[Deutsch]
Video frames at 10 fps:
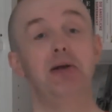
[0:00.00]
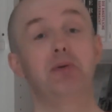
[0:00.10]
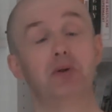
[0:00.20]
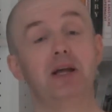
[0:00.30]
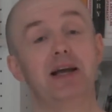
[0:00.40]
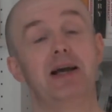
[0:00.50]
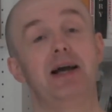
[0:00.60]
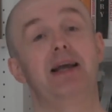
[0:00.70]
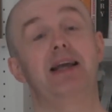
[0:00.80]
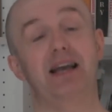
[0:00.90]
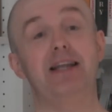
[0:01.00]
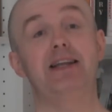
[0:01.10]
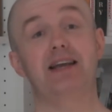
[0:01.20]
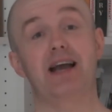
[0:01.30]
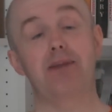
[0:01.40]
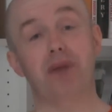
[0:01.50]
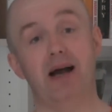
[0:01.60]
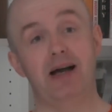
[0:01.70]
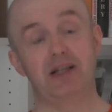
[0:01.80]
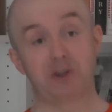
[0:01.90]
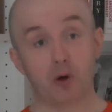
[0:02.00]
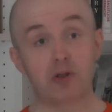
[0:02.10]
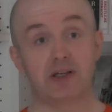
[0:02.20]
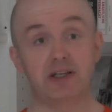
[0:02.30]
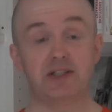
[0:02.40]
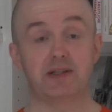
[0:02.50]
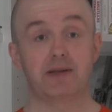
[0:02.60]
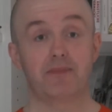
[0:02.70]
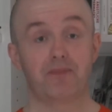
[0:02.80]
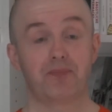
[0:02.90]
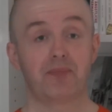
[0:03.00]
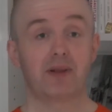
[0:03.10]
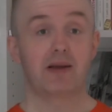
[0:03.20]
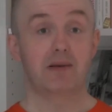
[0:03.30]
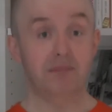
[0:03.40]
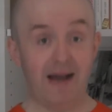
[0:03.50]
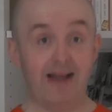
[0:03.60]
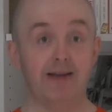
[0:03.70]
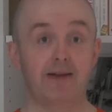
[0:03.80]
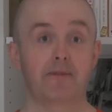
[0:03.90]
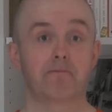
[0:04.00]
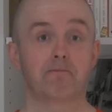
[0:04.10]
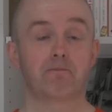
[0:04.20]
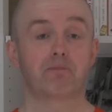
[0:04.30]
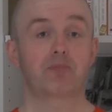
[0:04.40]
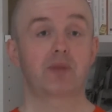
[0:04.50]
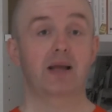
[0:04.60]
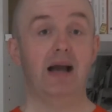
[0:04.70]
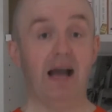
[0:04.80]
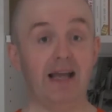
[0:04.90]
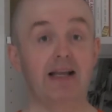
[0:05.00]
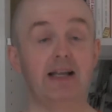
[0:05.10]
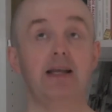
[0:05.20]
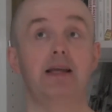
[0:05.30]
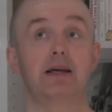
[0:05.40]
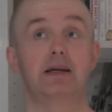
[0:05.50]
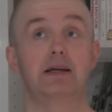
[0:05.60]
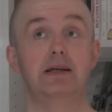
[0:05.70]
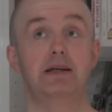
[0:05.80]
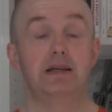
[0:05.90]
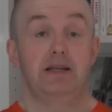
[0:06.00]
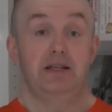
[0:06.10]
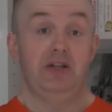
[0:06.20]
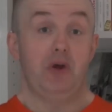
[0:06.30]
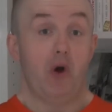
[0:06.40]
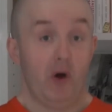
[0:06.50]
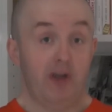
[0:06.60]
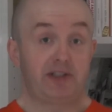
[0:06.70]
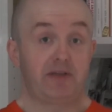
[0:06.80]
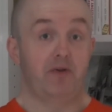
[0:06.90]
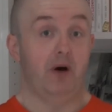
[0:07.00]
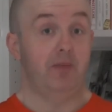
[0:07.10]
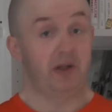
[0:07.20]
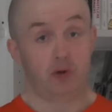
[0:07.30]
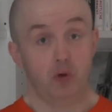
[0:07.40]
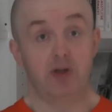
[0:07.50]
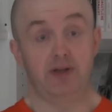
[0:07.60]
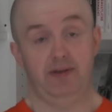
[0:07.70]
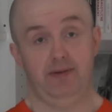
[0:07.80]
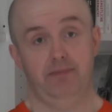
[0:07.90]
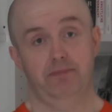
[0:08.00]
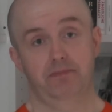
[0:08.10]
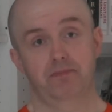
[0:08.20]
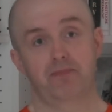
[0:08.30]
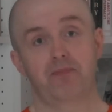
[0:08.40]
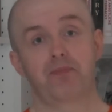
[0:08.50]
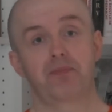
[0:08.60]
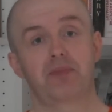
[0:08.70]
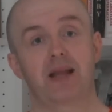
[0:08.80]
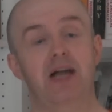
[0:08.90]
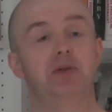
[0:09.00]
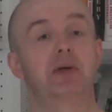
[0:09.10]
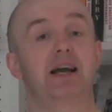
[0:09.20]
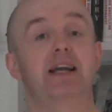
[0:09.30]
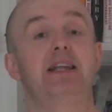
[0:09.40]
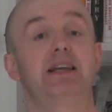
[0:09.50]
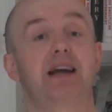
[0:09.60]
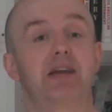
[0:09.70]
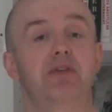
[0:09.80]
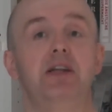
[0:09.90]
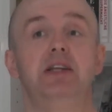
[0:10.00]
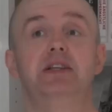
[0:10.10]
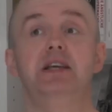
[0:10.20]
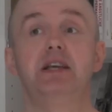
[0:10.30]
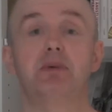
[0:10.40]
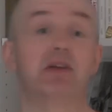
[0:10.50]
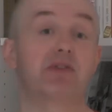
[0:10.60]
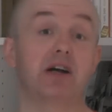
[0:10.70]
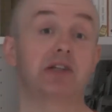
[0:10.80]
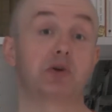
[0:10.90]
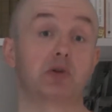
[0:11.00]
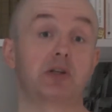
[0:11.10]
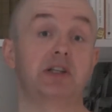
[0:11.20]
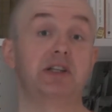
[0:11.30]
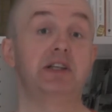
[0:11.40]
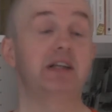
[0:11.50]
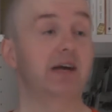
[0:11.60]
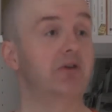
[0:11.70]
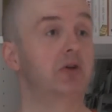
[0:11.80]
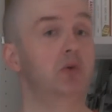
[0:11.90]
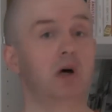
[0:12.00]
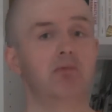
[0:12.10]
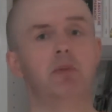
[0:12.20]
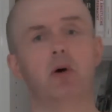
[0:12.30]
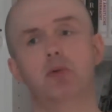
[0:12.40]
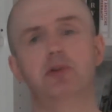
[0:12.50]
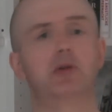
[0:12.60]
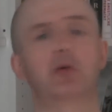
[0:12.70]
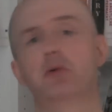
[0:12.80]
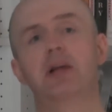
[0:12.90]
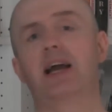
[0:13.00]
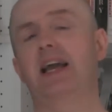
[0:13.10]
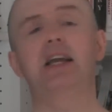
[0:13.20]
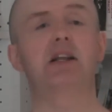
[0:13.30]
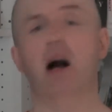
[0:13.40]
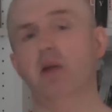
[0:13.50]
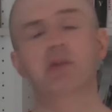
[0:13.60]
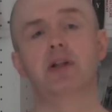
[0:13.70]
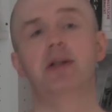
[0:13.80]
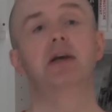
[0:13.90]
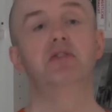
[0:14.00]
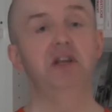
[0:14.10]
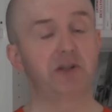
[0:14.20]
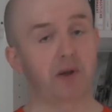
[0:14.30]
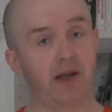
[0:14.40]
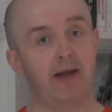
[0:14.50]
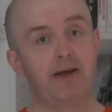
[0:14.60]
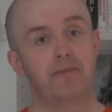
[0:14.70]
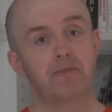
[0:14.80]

Im Grunde, Gerechtigkeit bei Aristoteles meint eigentlich die höchste Form der Tugend. Also Gerechtigkeit für ihn ist nicht, weil für Aristoteles ist es nicht einfach nur wie bei uns nur gerecht handeln irgendwie, sondern